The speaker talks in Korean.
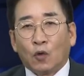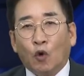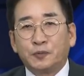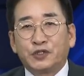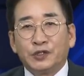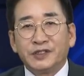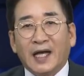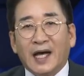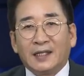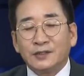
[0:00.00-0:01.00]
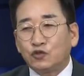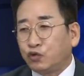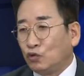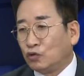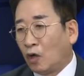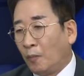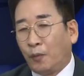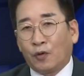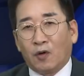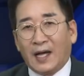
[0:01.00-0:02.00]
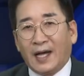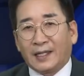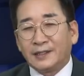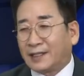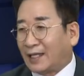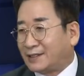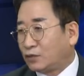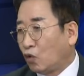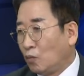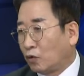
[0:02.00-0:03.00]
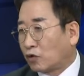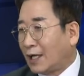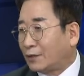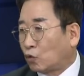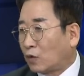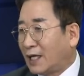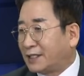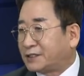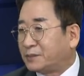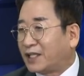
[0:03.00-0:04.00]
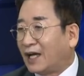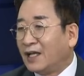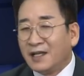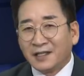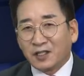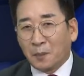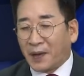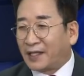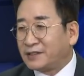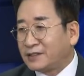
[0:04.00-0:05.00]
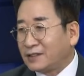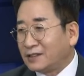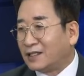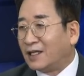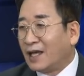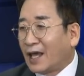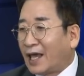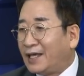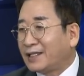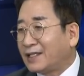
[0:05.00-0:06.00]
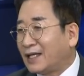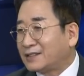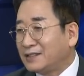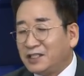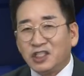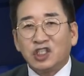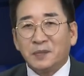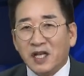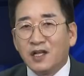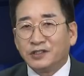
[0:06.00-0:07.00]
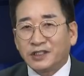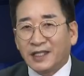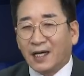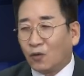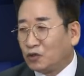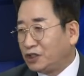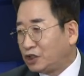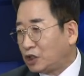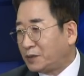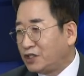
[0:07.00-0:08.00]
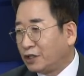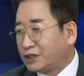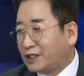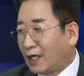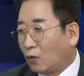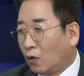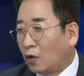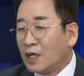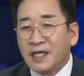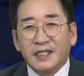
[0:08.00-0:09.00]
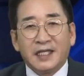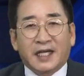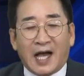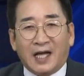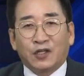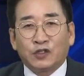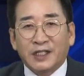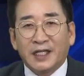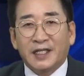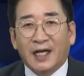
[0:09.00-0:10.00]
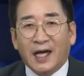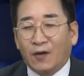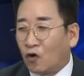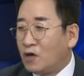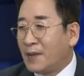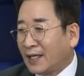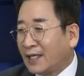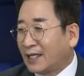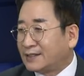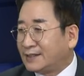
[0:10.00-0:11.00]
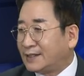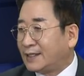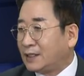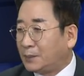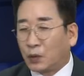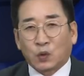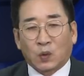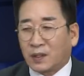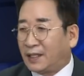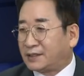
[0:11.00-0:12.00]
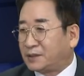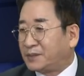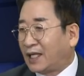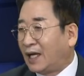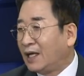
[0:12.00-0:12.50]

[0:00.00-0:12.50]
옵션 사항은 추후 허포가 이 다시 통보를 하도록 하겠습니다. 그럼 벤스 A클래스 21년식하고 22년식하고 이 가격 차이가 얼마나 나는지 이 보도록 하겠습니다.